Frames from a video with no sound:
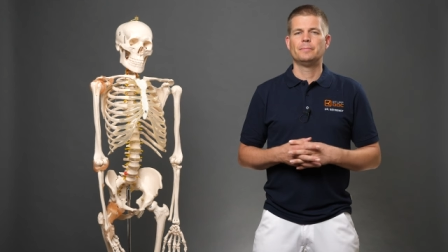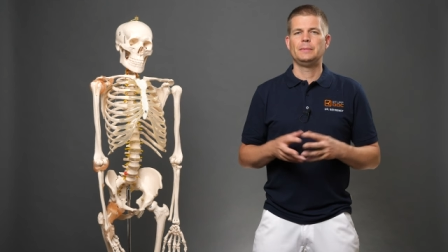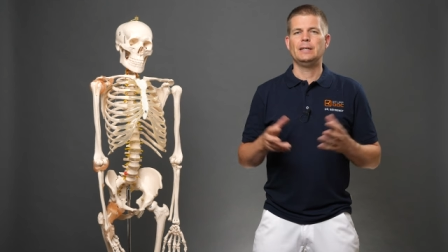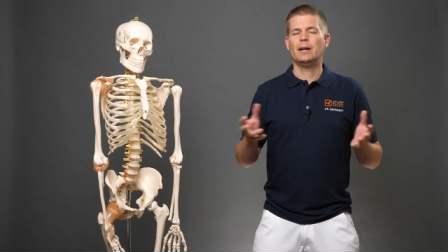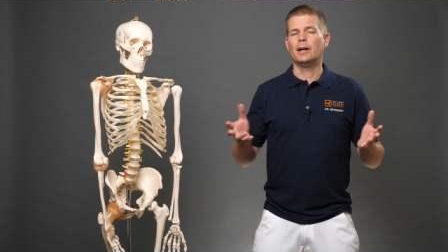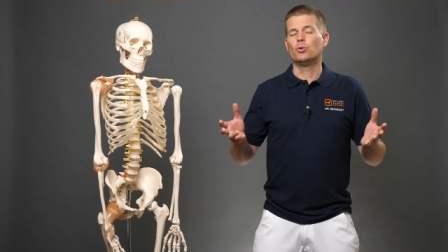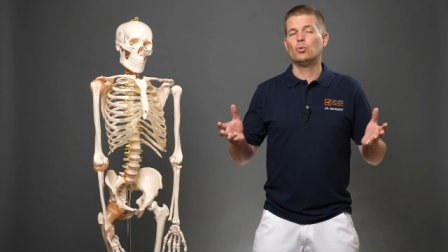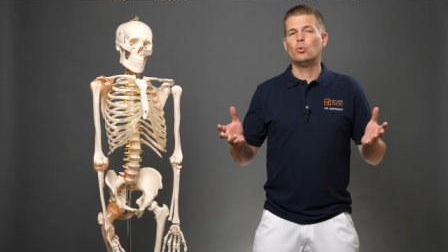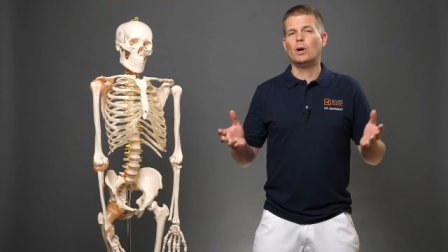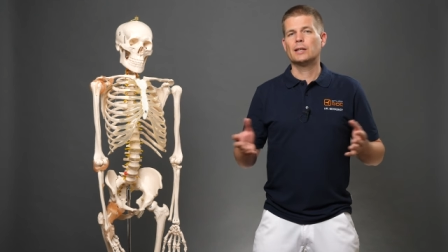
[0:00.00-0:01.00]
Ja,
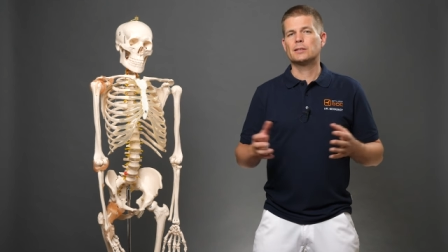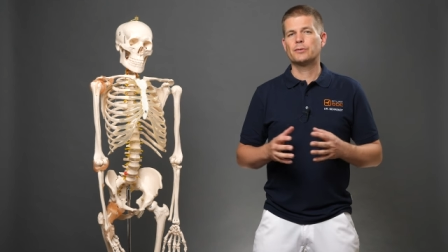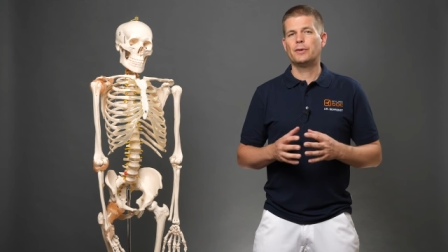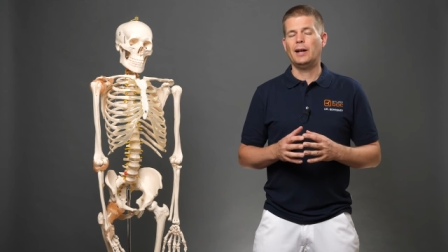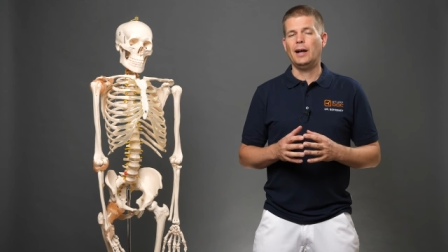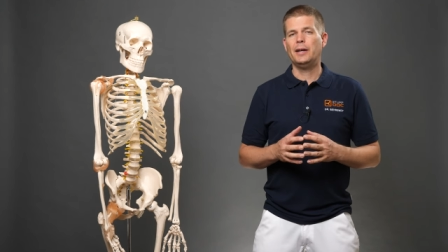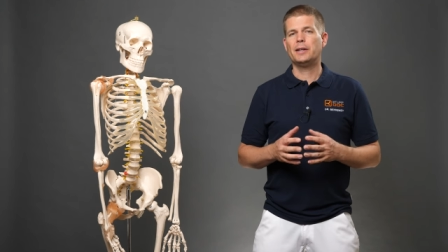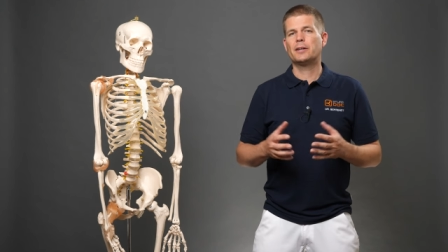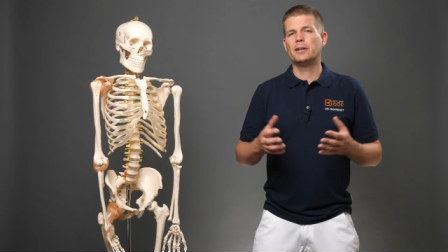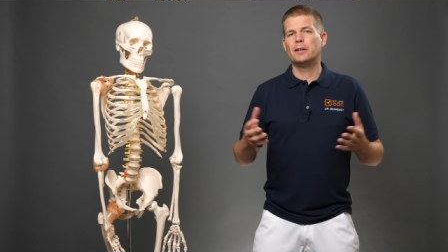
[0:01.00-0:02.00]
du hast
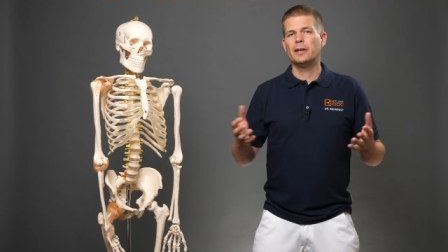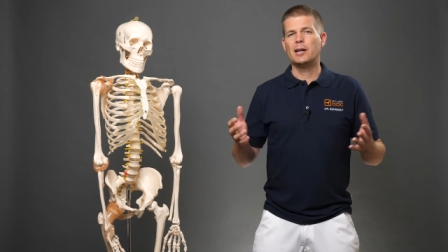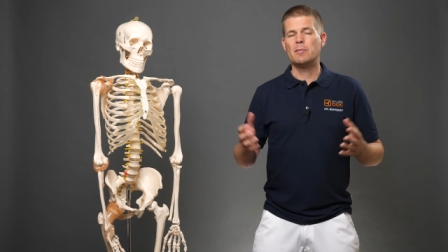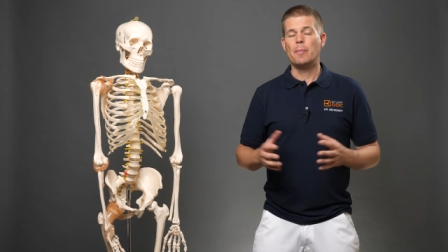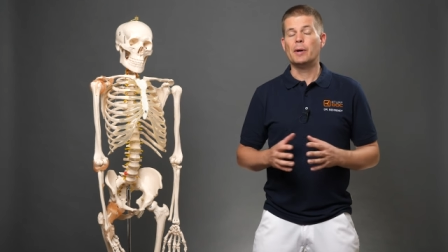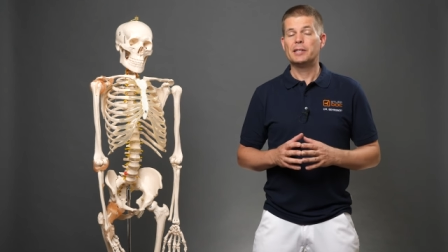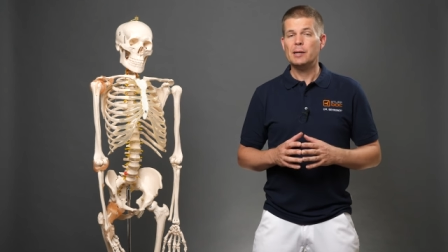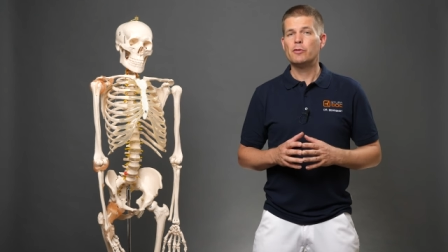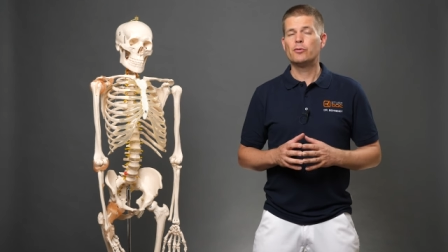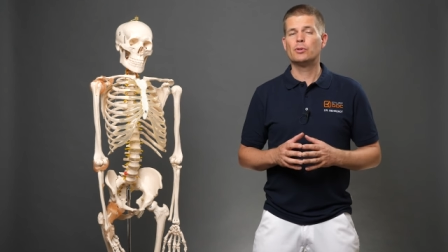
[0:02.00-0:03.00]
vielleicht in deinem
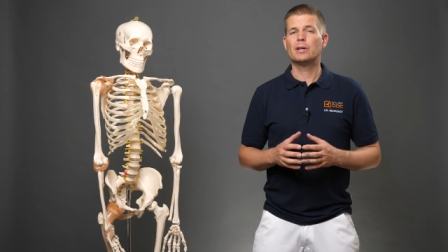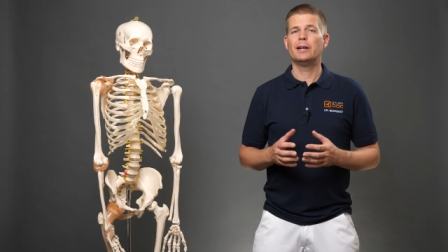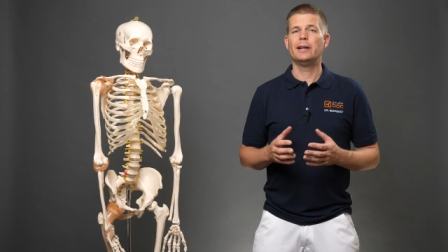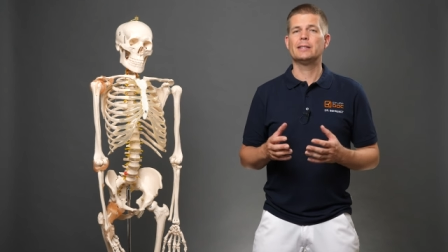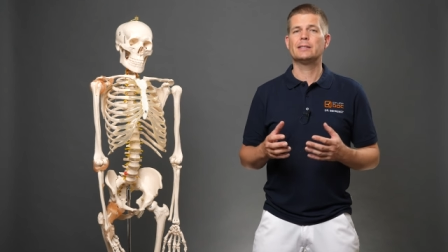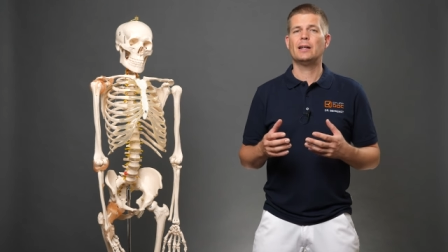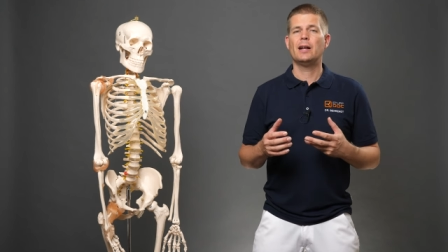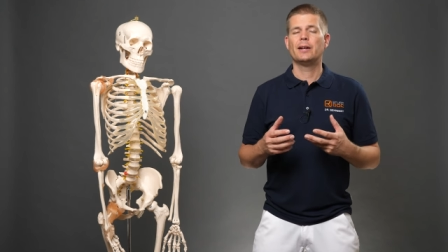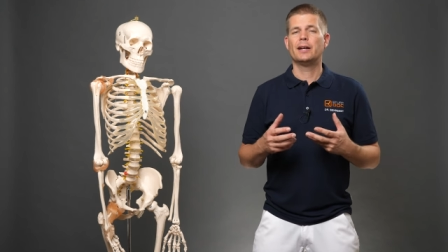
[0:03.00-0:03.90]
MRT-Befund gelesen,